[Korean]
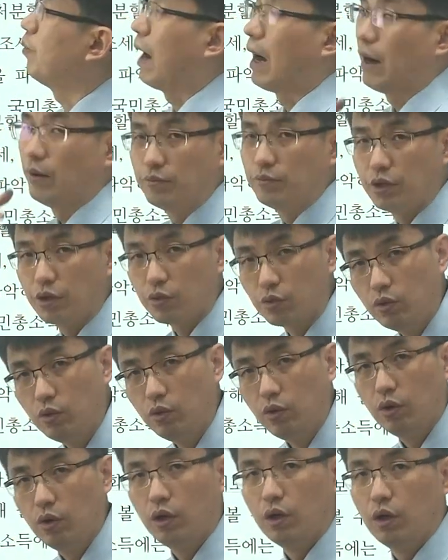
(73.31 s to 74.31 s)

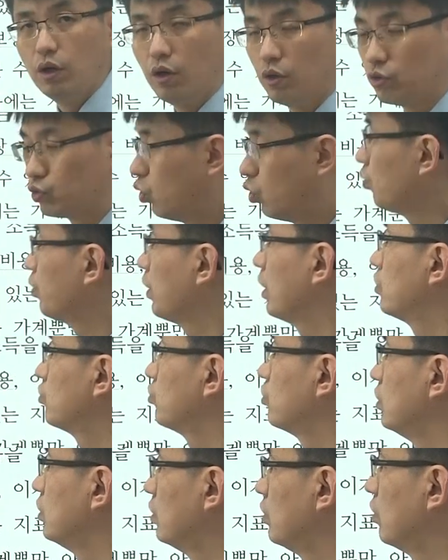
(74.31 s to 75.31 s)
마음대로 어, 소비할
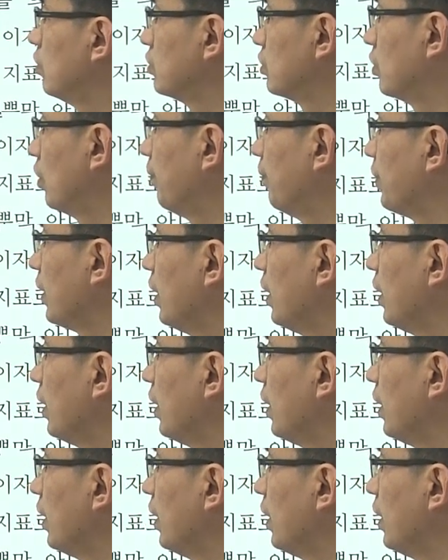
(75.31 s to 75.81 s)
수 있는 거죠.